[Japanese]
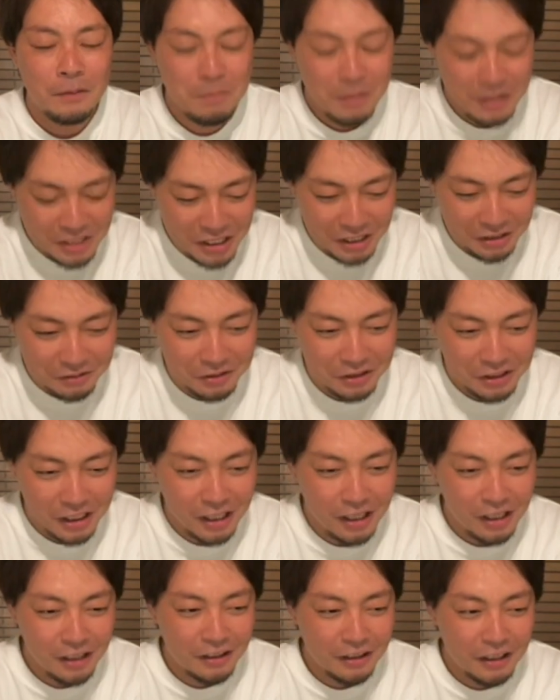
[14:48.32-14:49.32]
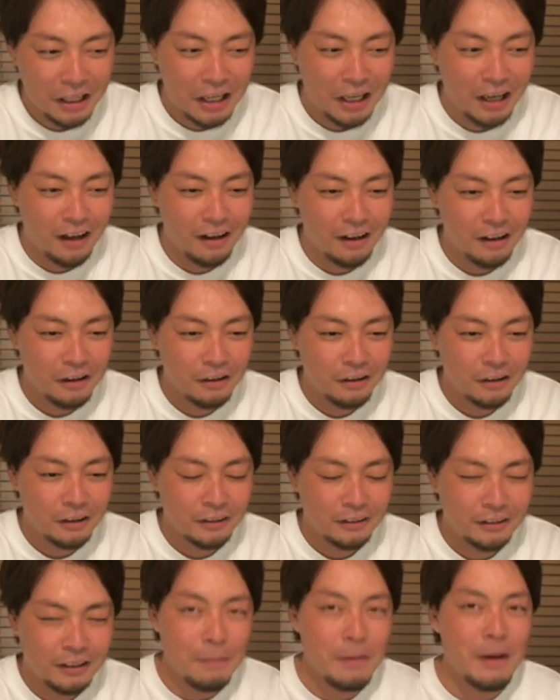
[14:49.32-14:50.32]
めちゃくちゃなんか
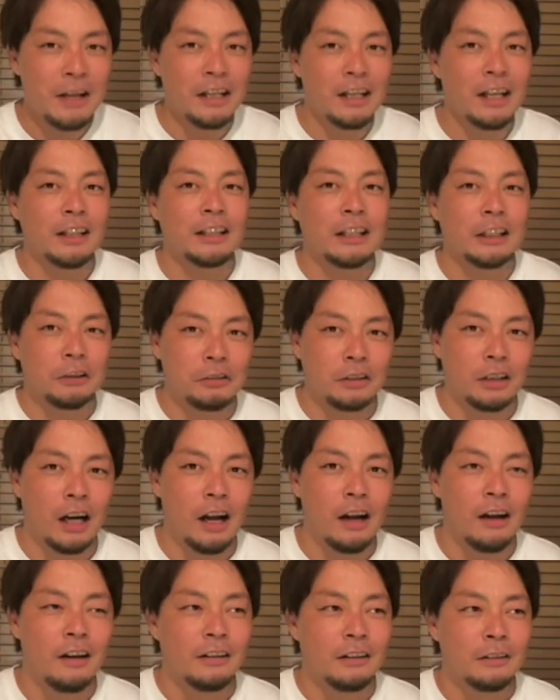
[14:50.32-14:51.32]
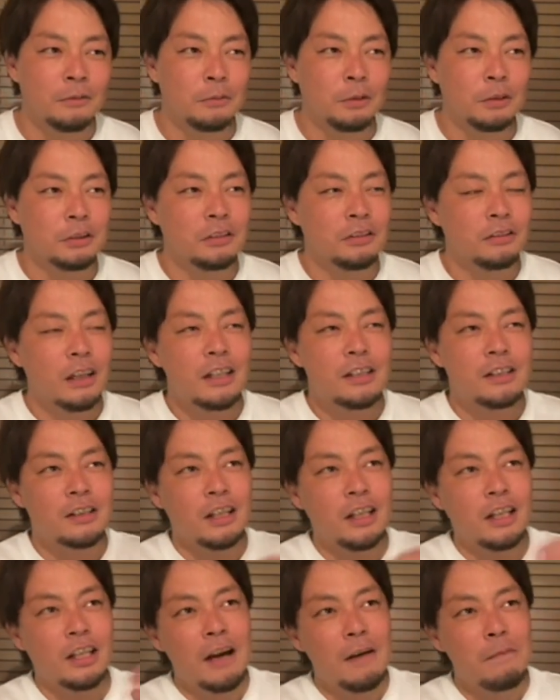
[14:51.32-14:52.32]
ためになったというか、僕は
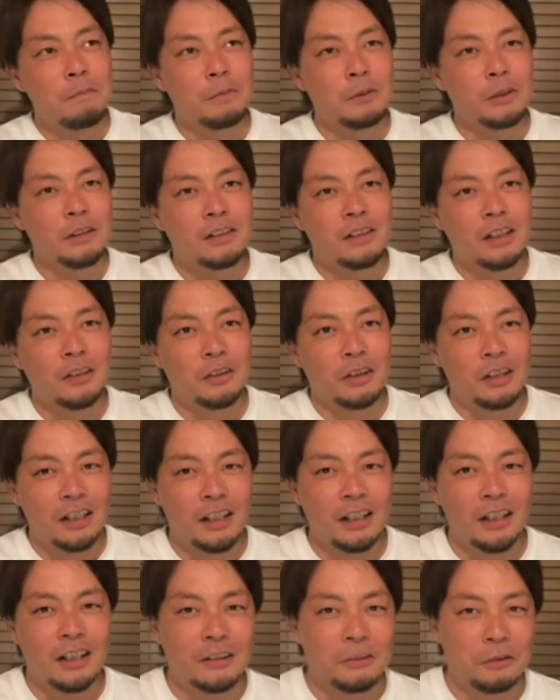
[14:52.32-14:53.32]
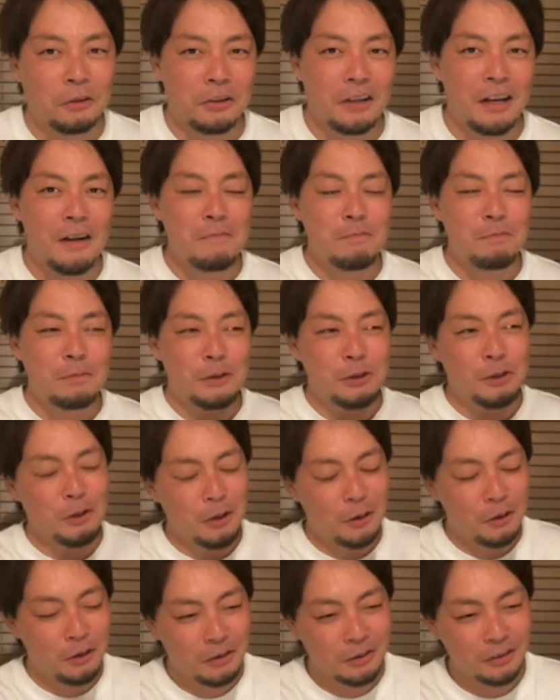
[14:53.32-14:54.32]
次キャンプ行った時、このキャンプ
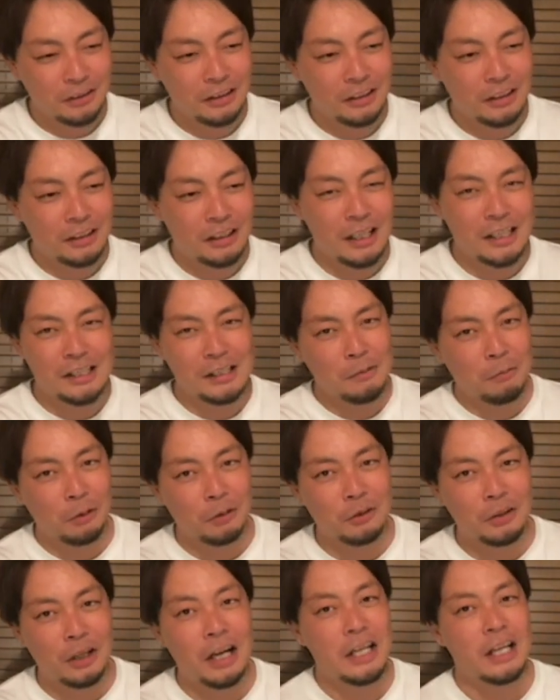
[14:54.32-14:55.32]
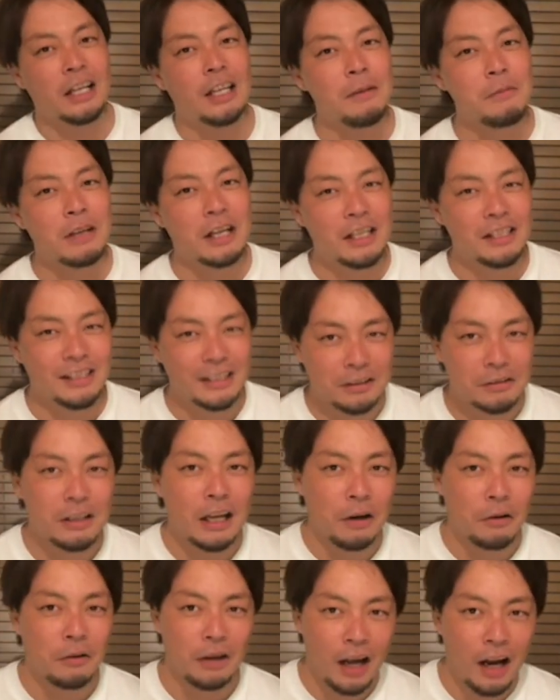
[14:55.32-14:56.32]
場に対してもっとありがたみ感じる
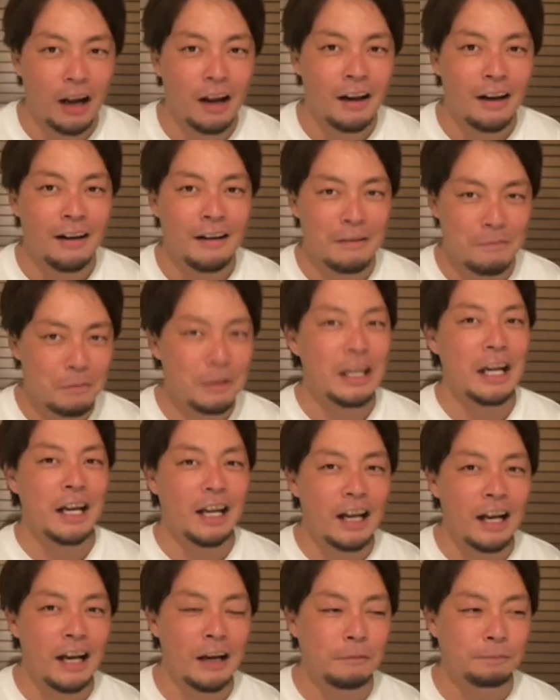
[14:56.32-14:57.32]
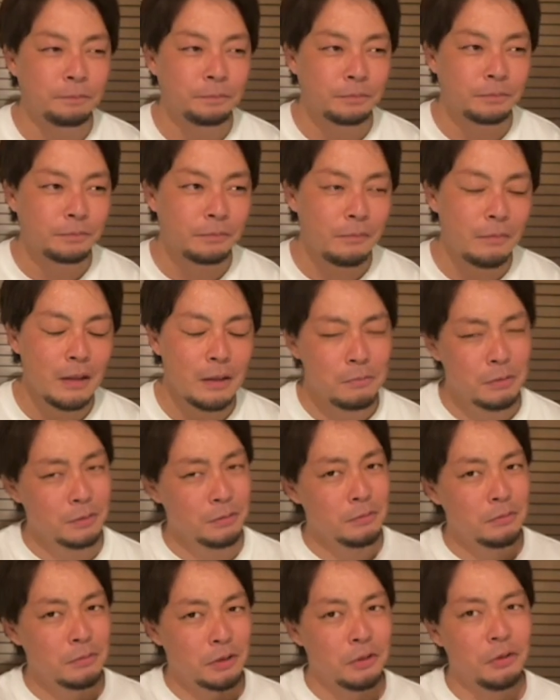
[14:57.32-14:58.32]
だろうな、みたいな
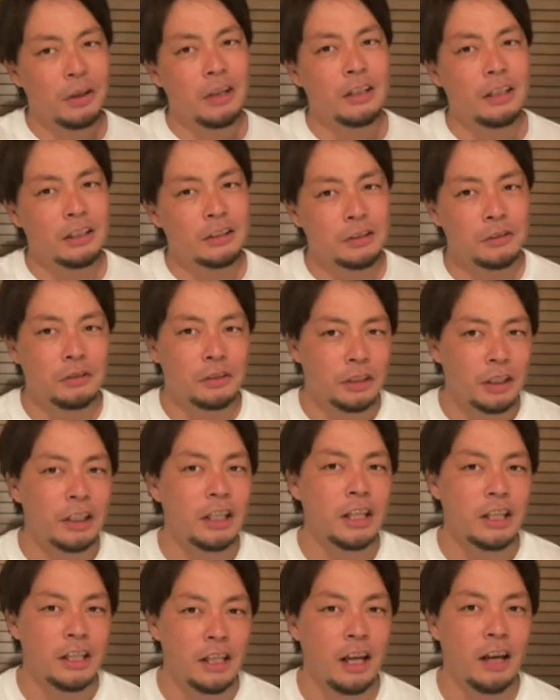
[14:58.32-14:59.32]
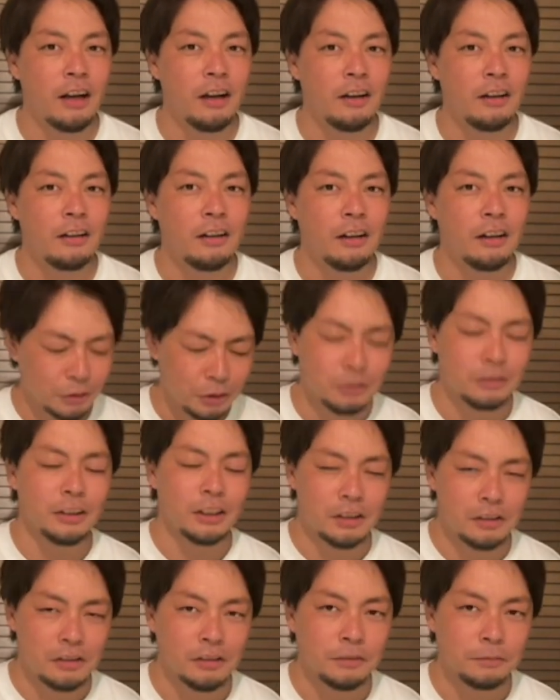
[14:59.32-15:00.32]
部分もその辺ですごい出てきてる
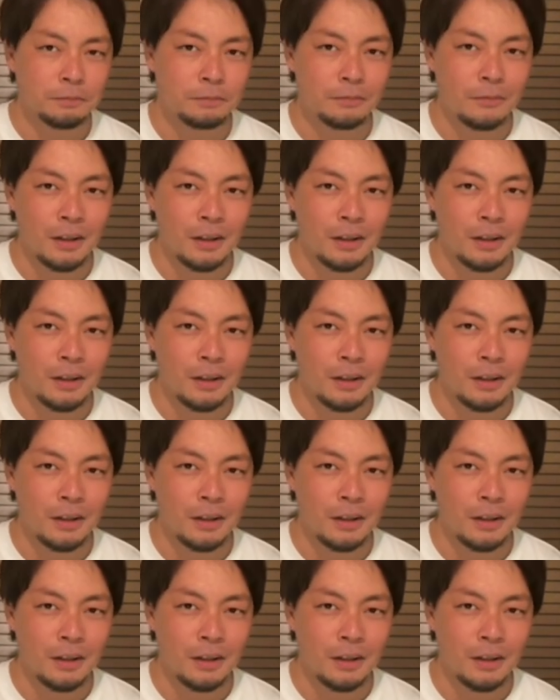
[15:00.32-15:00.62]
んです。